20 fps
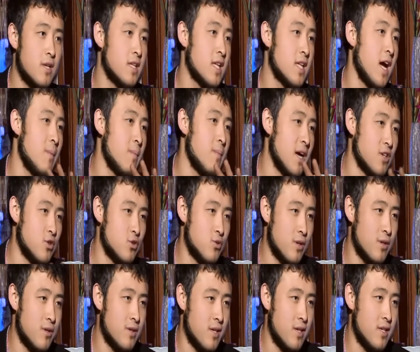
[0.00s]
他把所
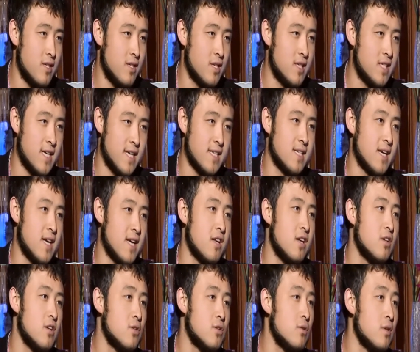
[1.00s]
有的一切钱财
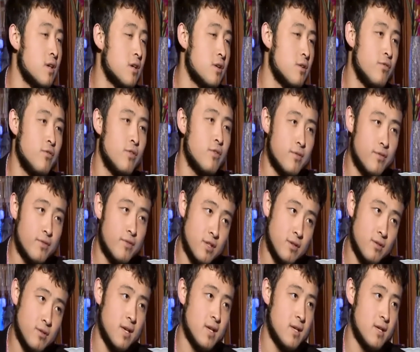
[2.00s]
都能够分分斗在